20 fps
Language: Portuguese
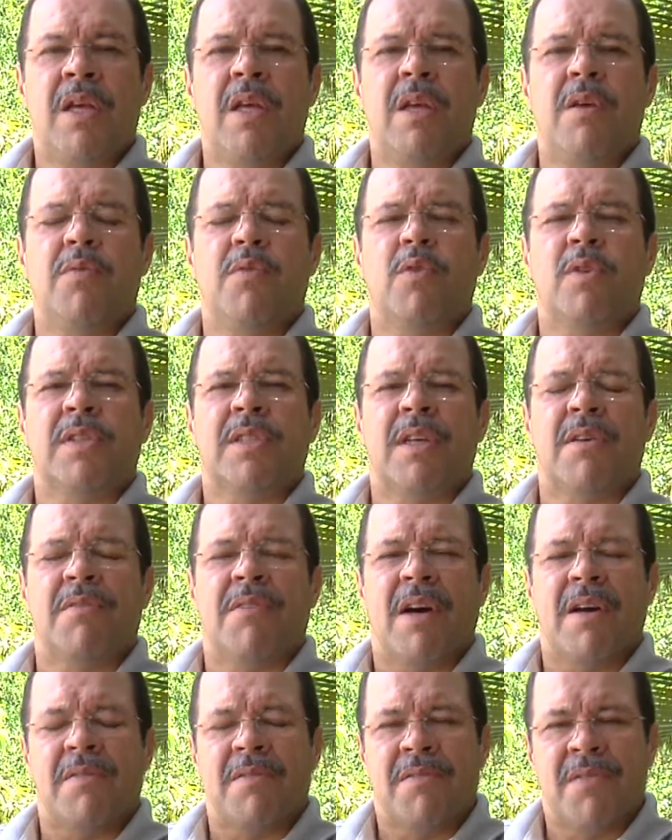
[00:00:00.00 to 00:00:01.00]
E você
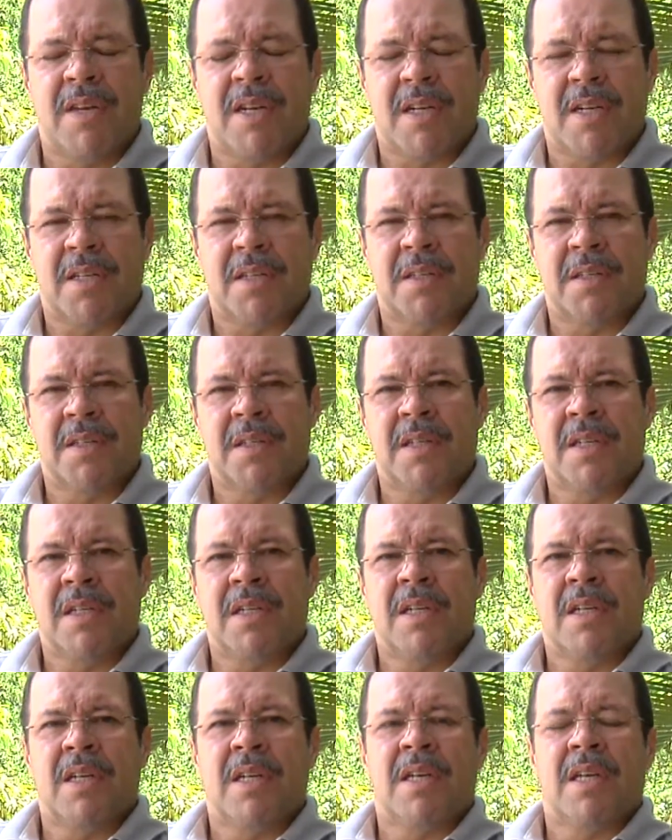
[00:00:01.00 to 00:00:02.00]
vai ver
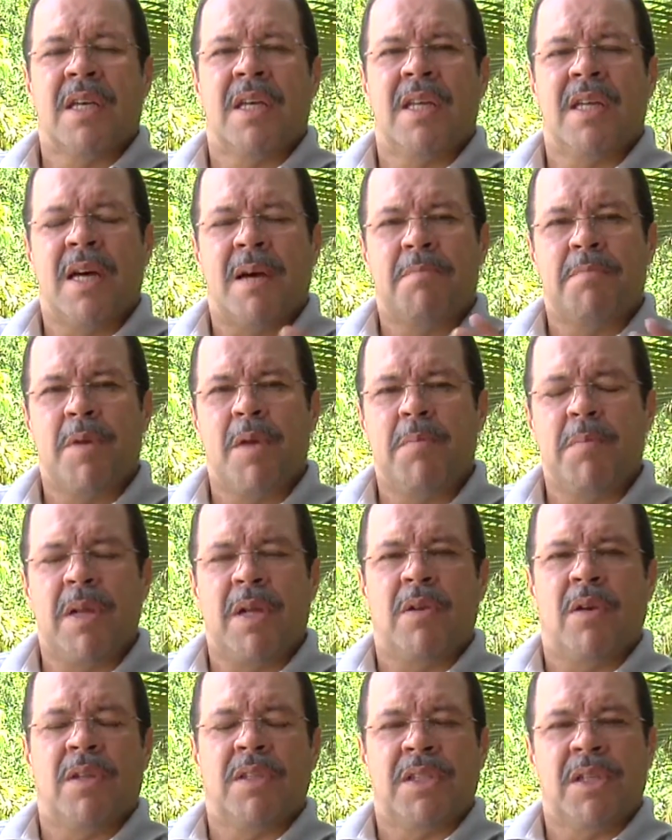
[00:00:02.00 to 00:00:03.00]
que na Bíblia
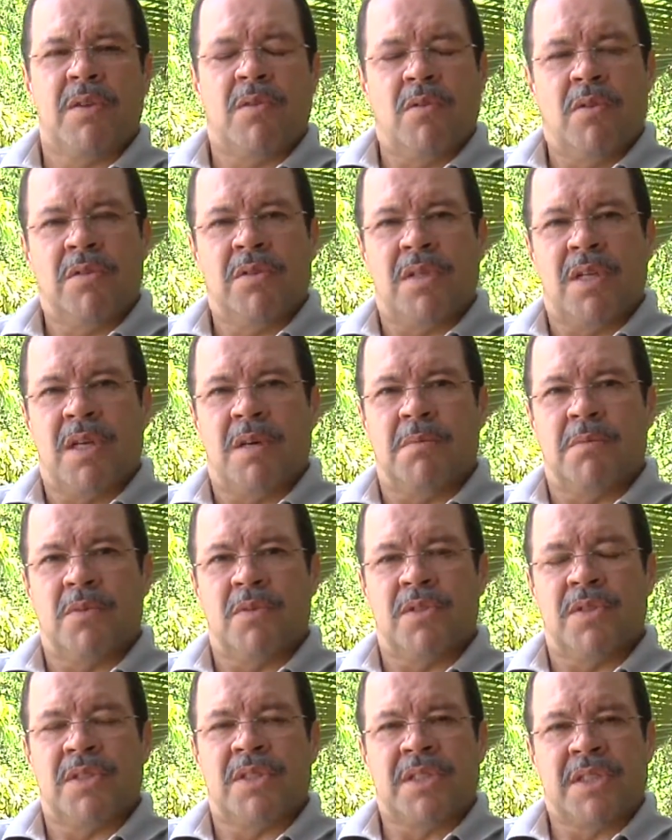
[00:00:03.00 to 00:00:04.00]
nós
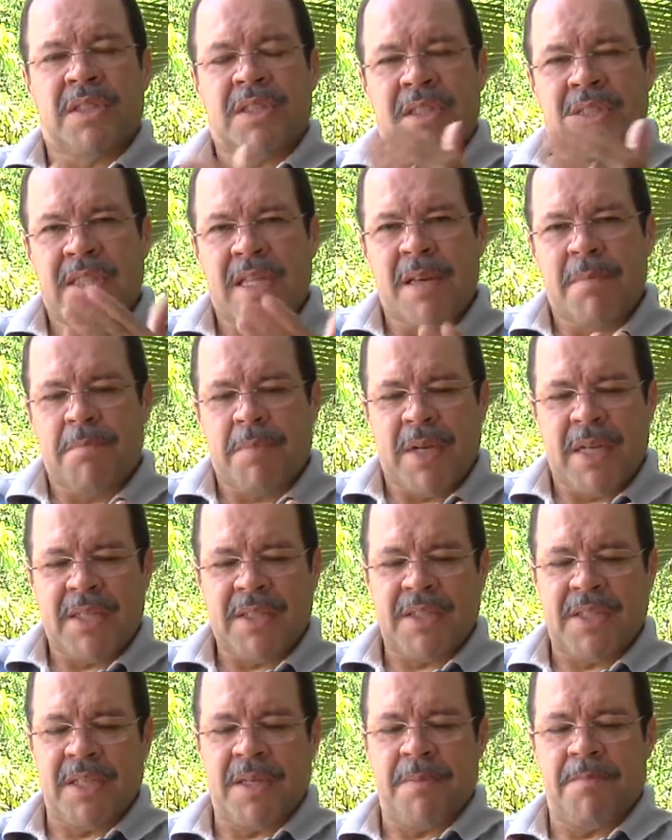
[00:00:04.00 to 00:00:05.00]
encontramos sempre
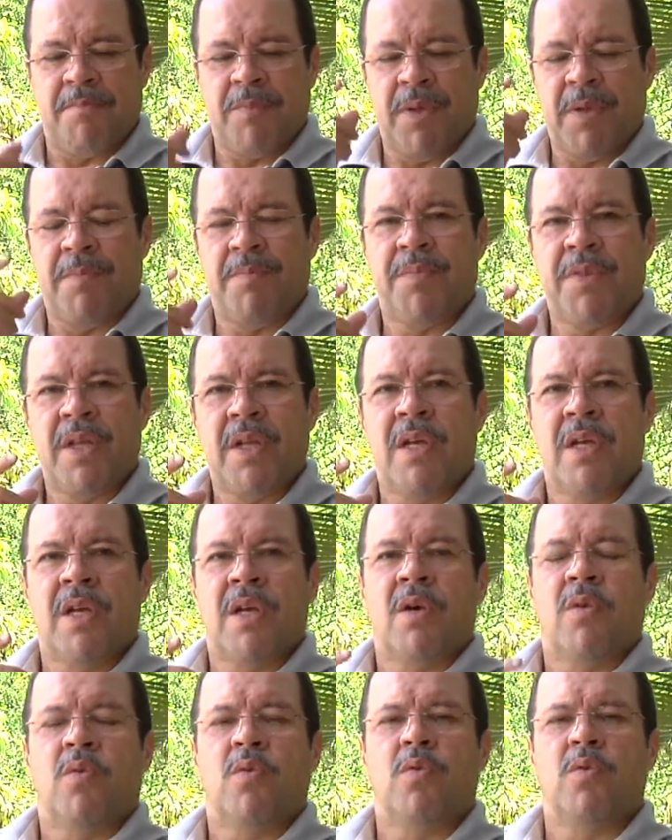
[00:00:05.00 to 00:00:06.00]
assim.
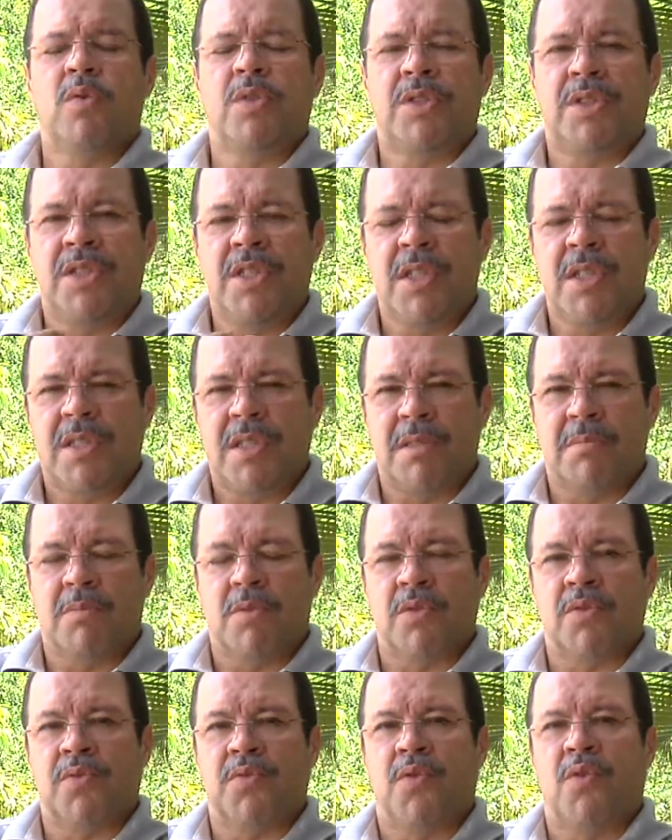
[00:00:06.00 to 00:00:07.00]
Os
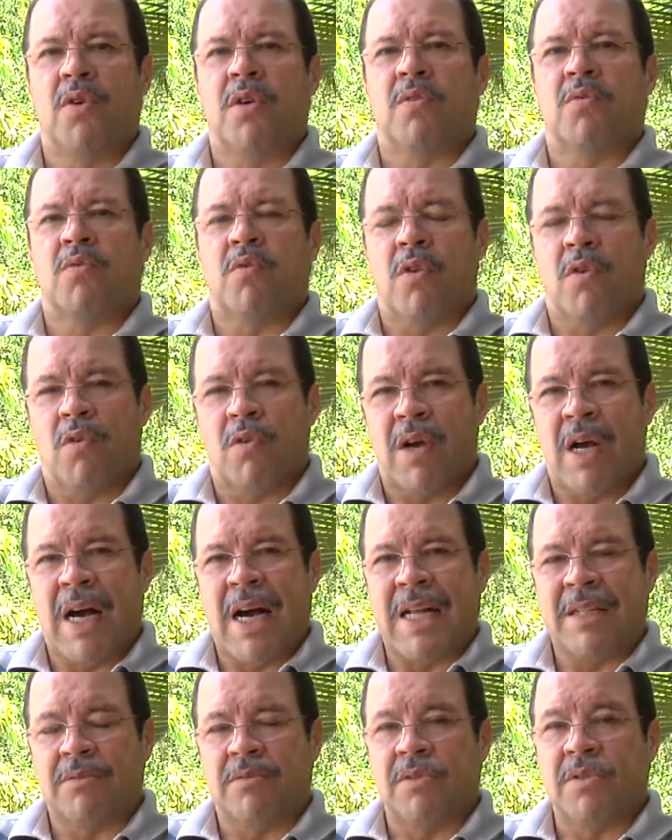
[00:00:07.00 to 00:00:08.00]
dízimos foram
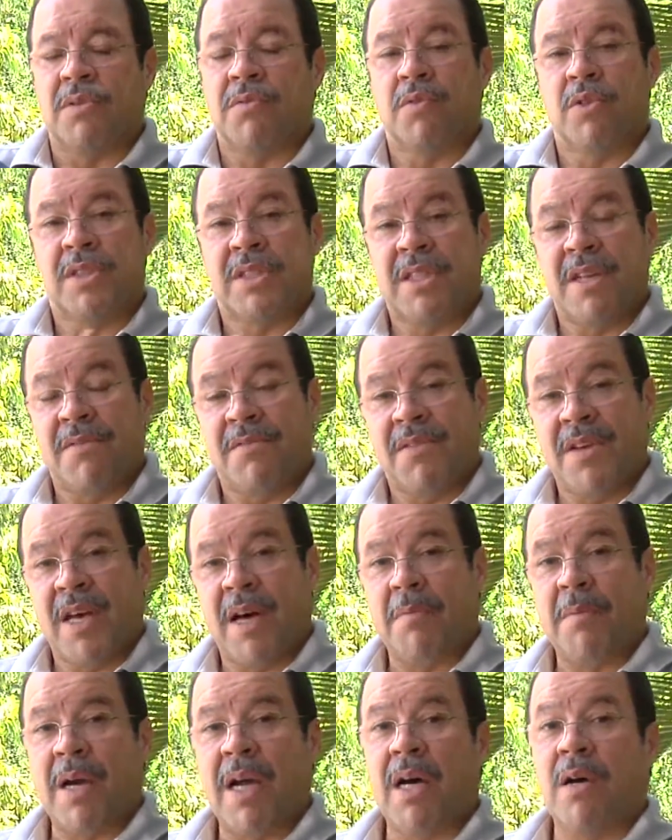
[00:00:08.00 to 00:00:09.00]
colocados e você vê
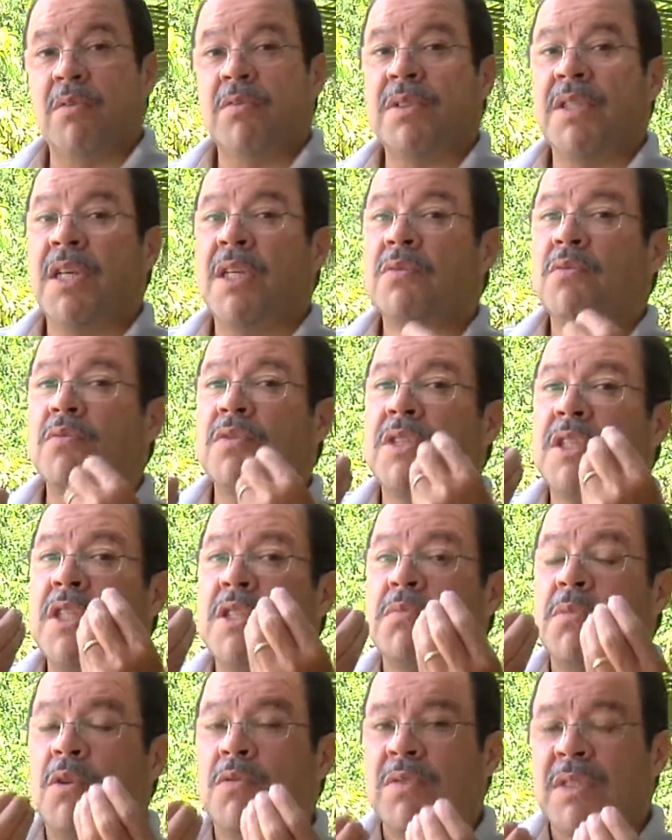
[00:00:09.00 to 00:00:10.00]
Abraão dando
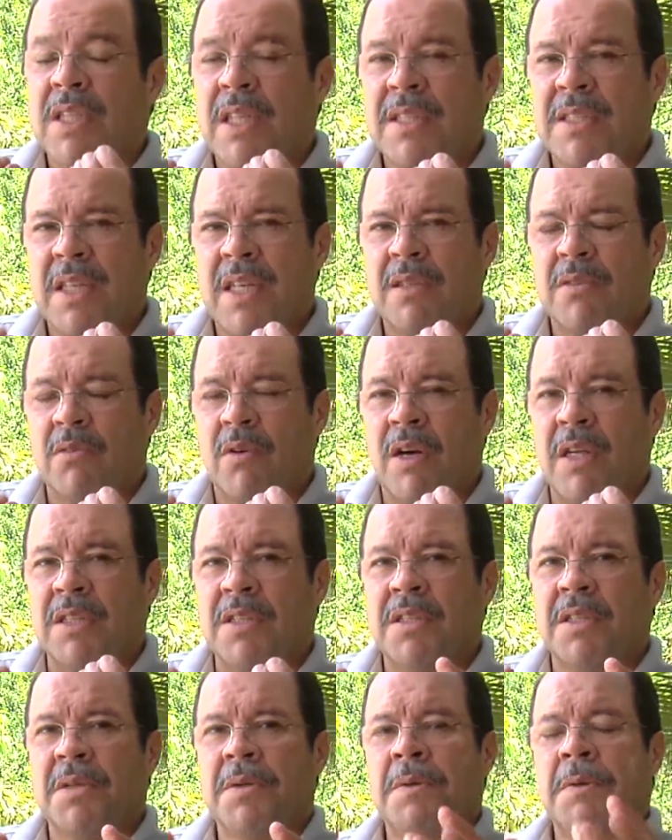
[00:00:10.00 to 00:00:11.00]
dízimo a um
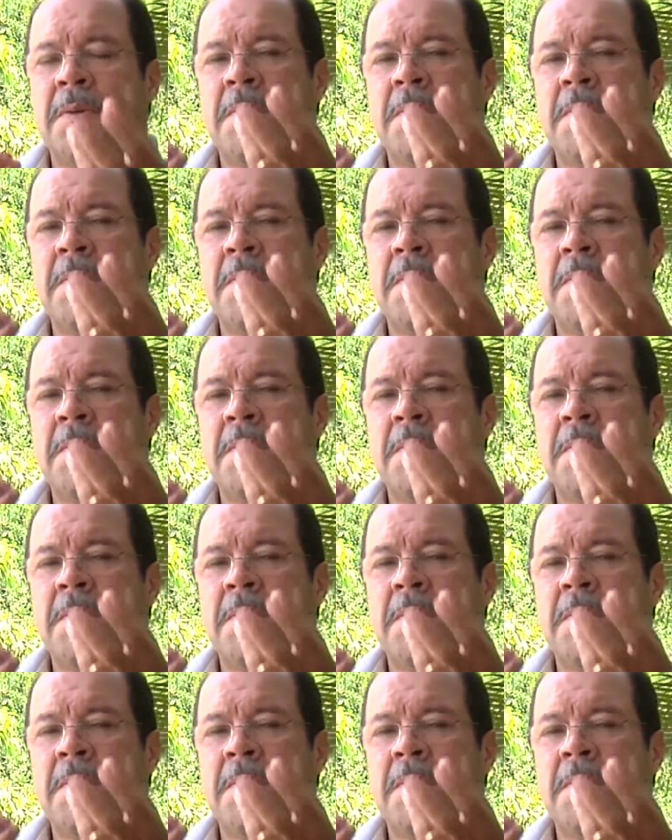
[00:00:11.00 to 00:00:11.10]
sacerdote.